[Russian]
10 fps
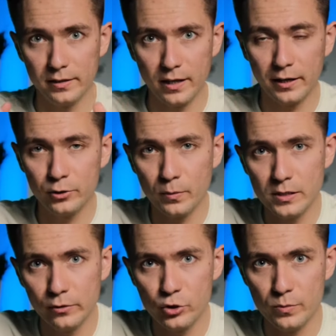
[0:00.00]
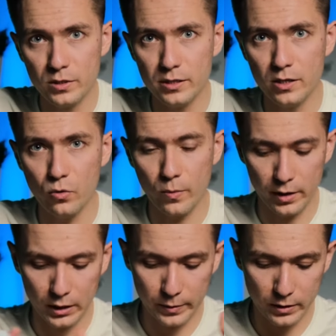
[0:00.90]
Итак, идем к следующим системам, а
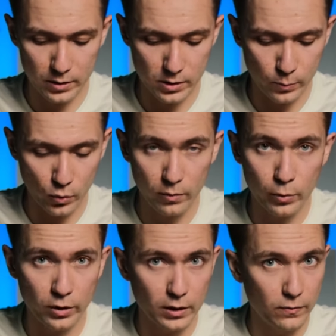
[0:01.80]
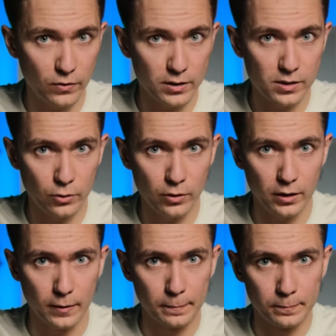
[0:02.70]
рекомендую рекомендации по выбору я дам в конце
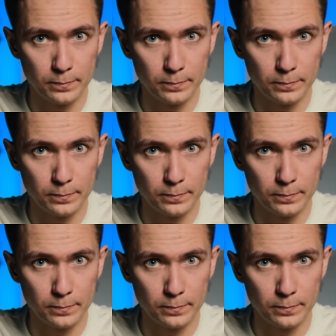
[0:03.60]
ролика.